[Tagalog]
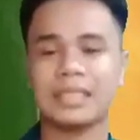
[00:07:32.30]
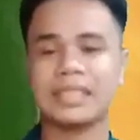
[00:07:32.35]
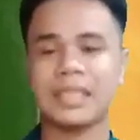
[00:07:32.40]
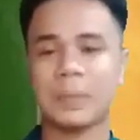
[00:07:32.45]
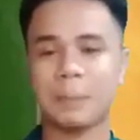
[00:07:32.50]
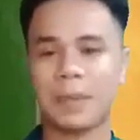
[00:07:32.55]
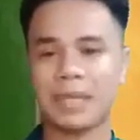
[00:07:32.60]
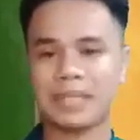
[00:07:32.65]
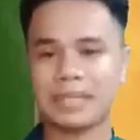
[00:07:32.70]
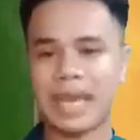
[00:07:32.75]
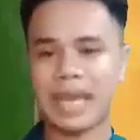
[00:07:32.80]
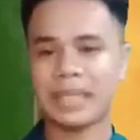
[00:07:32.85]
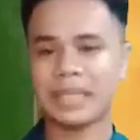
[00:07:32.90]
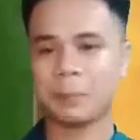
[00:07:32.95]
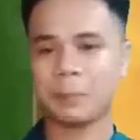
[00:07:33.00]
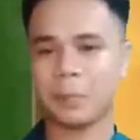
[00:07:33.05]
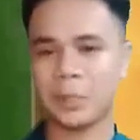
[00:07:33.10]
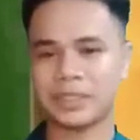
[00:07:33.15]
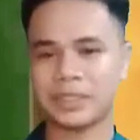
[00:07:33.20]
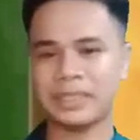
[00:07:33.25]
Sa
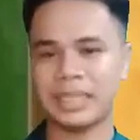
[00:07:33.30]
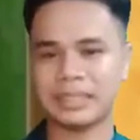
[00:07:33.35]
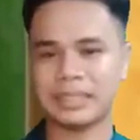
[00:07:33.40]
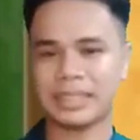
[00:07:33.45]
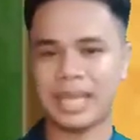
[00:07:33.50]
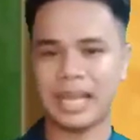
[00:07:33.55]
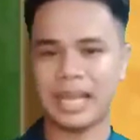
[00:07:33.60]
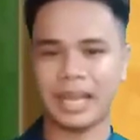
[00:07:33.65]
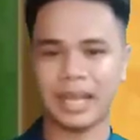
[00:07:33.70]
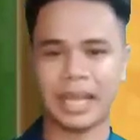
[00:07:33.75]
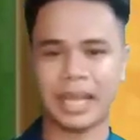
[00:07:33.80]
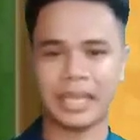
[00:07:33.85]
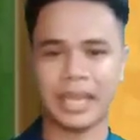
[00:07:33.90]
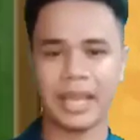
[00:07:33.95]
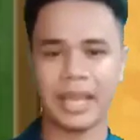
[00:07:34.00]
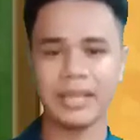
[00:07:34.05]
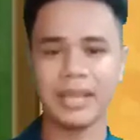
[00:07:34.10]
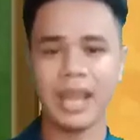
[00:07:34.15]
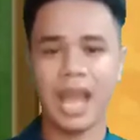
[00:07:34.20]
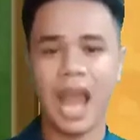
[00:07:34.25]
pagtatapos ng
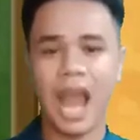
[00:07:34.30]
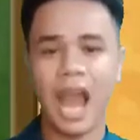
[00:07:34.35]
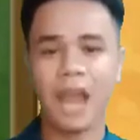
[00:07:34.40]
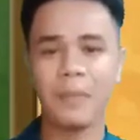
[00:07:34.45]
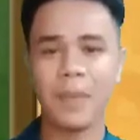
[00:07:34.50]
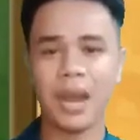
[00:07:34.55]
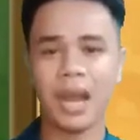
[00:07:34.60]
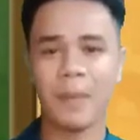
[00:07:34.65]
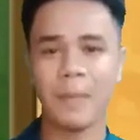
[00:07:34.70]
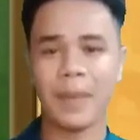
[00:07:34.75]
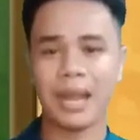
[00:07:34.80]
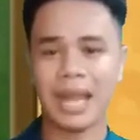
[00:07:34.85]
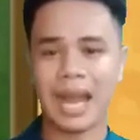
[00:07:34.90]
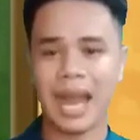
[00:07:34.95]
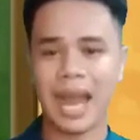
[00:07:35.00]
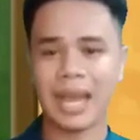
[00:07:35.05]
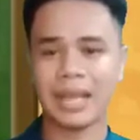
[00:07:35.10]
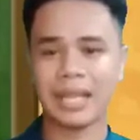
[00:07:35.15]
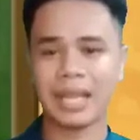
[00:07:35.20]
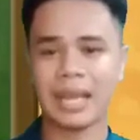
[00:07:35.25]
talakayan, ang mga
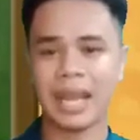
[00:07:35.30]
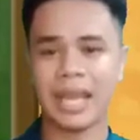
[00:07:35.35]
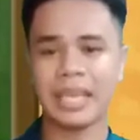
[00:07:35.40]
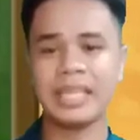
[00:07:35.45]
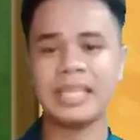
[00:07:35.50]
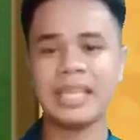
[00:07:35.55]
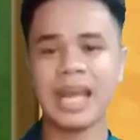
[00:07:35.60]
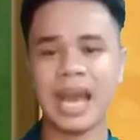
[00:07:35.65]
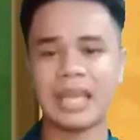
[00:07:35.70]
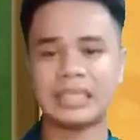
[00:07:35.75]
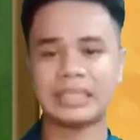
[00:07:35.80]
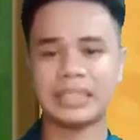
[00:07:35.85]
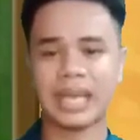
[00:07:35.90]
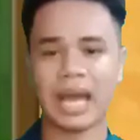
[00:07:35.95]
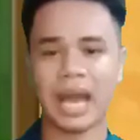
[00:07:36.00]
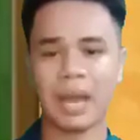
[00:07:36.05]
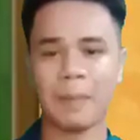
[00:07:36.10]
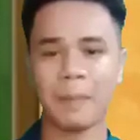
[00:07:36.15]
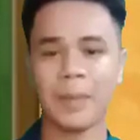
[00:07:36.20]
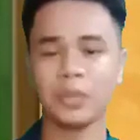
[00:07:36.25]
mag-aaral ay
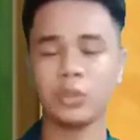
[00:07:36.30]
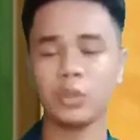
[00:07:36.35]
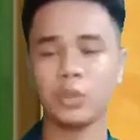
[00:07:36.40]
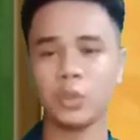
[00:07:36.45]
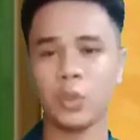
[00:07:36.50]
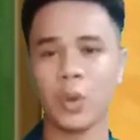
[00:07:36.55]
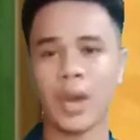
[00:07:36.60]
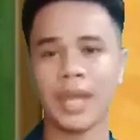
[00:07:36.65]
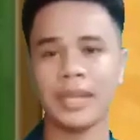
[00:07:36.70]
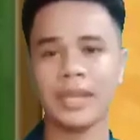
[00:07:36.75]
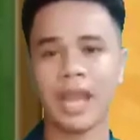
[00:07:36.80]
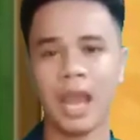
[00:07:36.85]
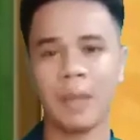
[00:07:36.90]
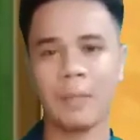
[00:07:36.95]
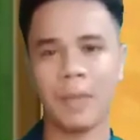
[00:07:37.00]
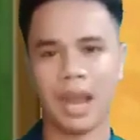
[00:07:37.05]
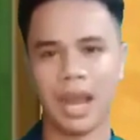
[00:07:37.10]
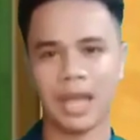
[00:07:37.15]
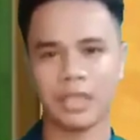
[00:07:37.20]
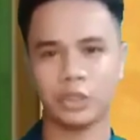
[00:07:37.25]
inaasahang matutuhan ang
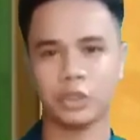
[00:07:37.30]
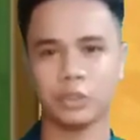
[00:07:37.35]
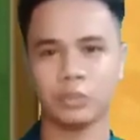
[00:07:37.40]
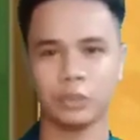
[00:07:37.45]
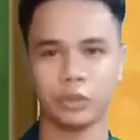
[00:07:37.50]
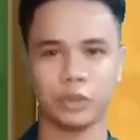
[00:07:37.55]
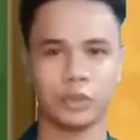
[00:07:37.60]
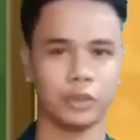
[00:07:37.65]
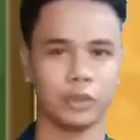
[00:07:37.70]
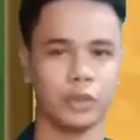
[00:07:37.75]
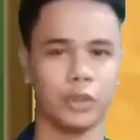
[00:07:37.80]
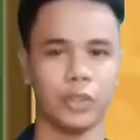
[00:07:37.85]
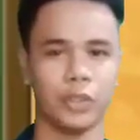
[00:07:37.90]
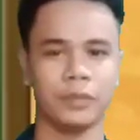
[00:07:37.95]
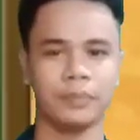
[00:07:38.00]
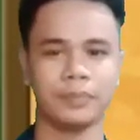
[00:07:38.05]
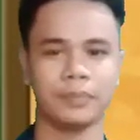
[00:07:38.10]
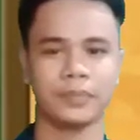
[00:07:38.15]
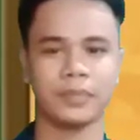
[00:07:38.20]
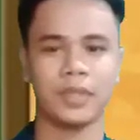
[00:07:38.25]
mga sumusunod.
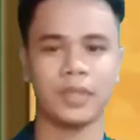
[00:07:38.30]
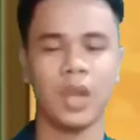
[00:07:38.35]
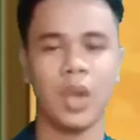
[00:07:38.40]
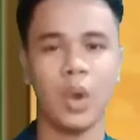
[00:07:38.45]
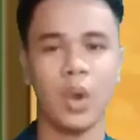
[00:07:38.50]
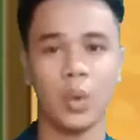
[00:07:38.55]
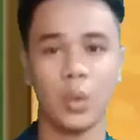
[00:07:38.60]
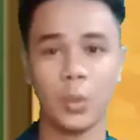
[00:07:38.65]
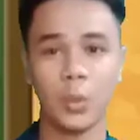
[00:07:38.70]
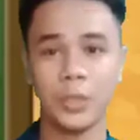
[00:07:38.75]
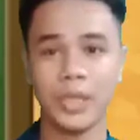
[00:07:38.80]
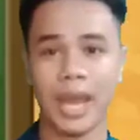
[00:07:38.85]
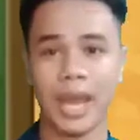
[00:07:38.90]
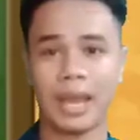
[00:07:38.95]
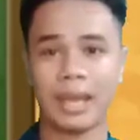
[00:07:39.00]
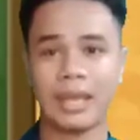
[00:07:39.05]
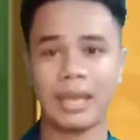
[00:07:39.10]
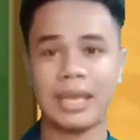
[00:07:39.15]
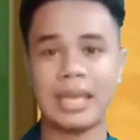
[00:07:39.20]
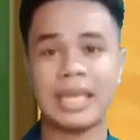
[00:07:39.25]

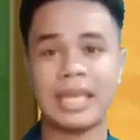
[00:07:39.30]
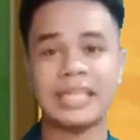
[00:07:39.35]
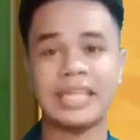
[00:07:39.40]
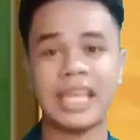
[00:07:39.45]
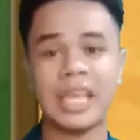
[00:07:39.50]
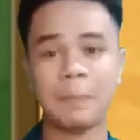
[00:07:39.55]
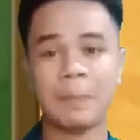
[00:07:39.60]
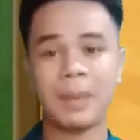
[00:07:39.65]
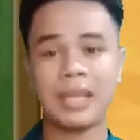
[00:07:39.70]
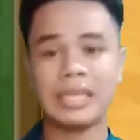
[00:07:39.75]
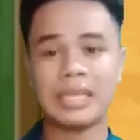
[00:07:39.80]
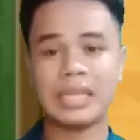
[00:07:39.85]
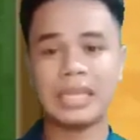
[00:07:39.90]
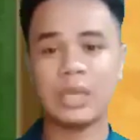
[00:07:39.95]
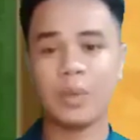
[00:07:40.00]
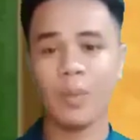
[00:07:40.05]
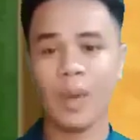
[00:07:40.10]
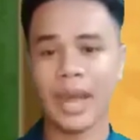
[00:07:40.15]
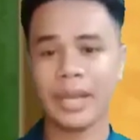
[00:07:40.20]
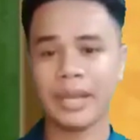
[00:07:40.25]
Una,
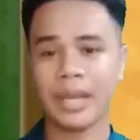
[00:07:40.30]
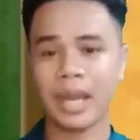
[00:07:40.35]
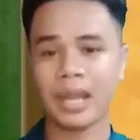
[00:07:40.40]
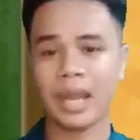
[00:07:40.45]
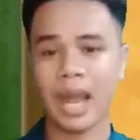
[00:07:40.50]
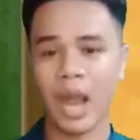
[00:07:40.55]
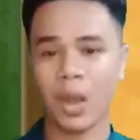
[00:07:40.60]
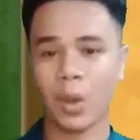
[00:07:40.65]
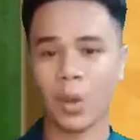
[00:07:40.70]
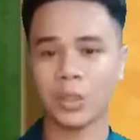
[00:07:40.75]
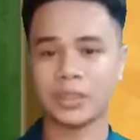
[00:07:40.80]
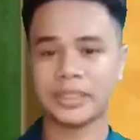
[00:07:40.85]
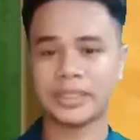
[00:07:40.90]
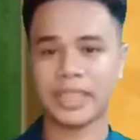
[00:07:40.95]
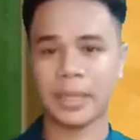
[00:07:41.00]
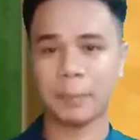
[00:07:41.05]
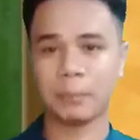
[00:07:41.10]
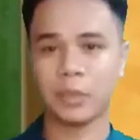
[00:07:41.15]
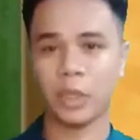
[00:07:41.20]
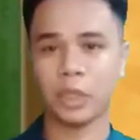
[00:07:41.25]
naipaliliwanag ang
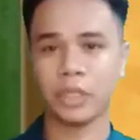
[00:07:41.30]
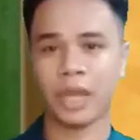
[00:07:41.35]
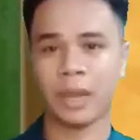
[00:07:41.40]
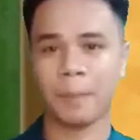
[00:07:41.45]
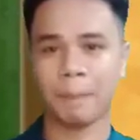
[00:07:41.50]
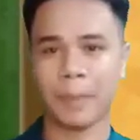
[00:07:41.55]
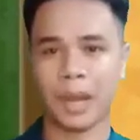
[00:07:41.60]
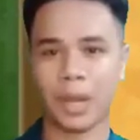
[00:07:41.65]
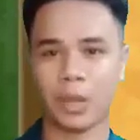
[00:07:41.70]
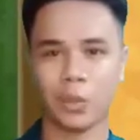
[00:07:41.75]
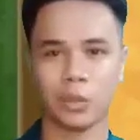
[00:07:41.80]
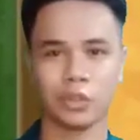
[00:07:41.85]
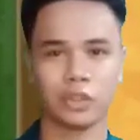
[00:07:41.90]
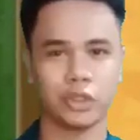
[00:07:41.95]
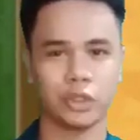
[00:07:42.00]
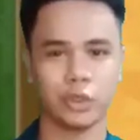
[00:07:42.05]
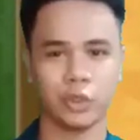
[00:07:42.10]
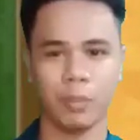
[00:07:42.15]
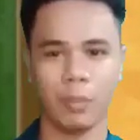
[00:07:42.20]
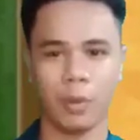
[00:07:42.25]
konsepto ng
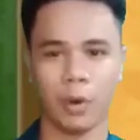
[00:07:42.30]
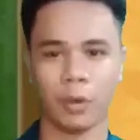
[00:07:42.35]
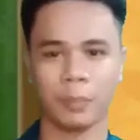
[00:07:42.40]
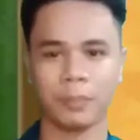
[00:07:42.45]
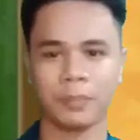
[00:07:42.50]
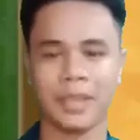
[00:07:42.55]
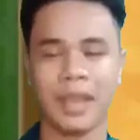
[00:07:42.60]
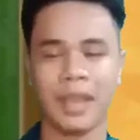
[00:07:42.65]
pagkonsumo.